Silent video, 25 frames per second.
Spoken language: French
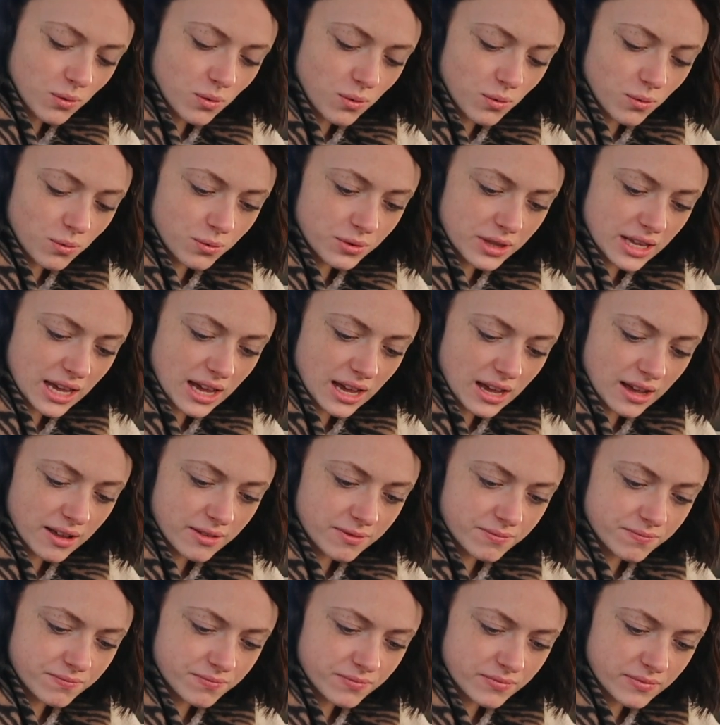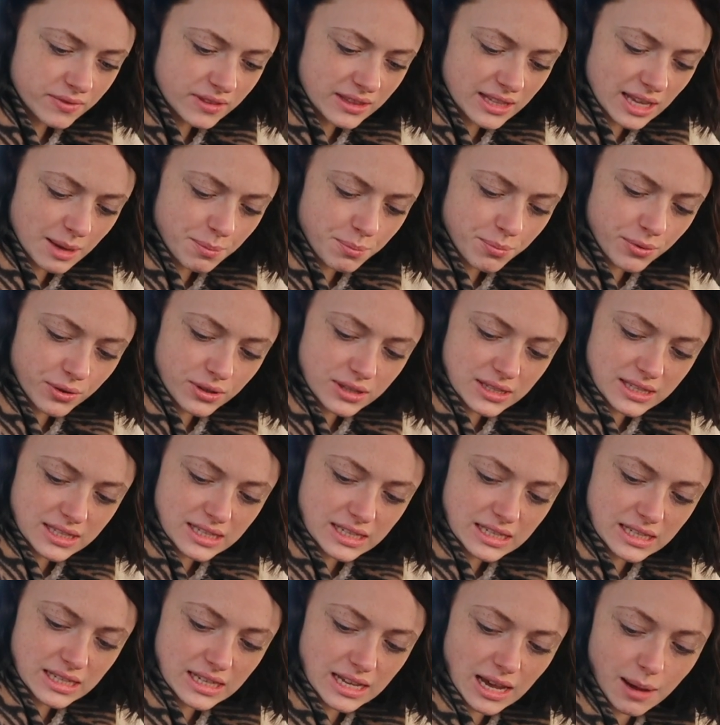On a des
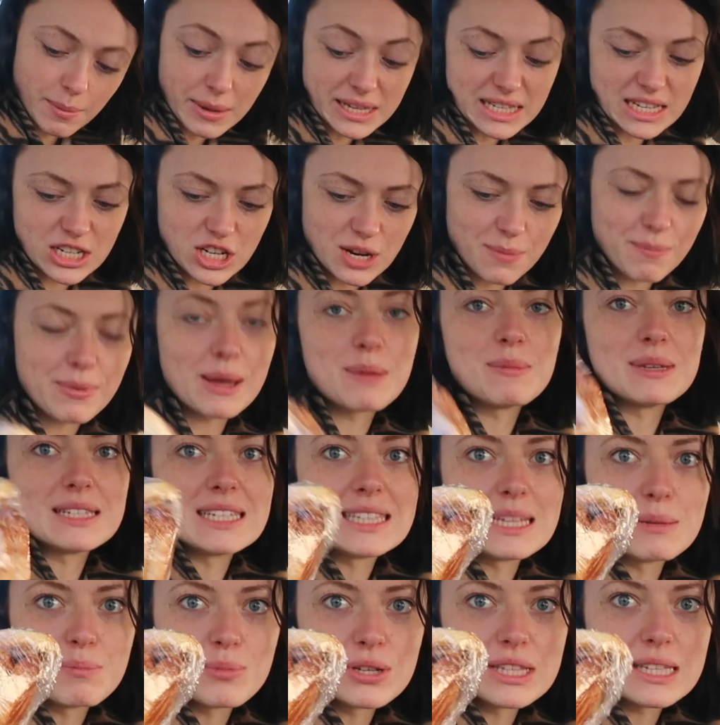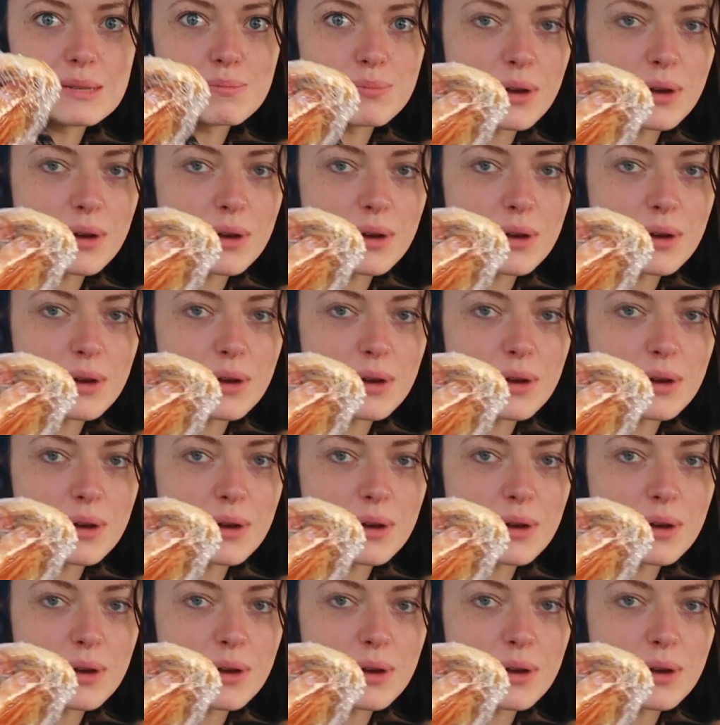petits... Ah bah ça j'aime pas, mais c'est des petits